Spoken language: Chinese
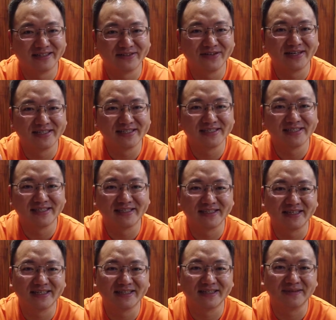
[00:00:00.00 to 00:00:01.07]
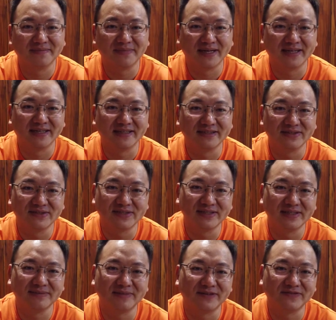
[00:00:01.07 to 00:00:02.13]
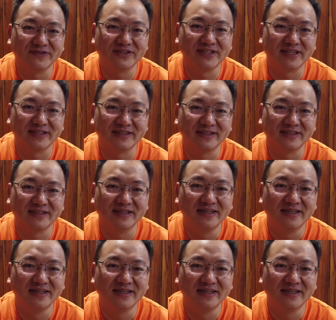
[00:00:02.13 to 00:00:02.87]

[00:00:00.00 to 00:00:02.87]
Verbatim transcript: 都还是挺那个的，买了就是立马付钱。